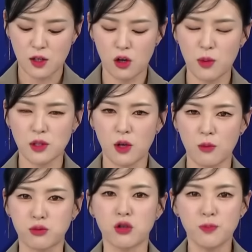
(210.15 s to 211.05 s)

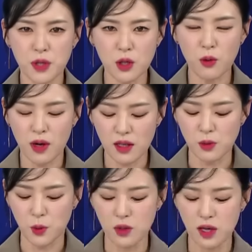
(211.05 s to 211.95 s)
그러면서
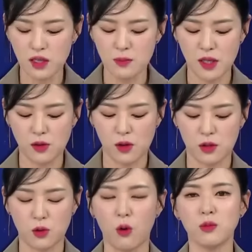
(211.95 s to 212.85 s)
불필요한 논란을
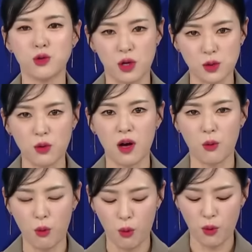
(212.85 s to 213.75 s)
만들어서 너무
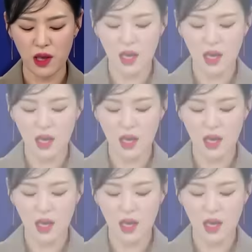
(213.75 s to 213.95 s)
죄송하고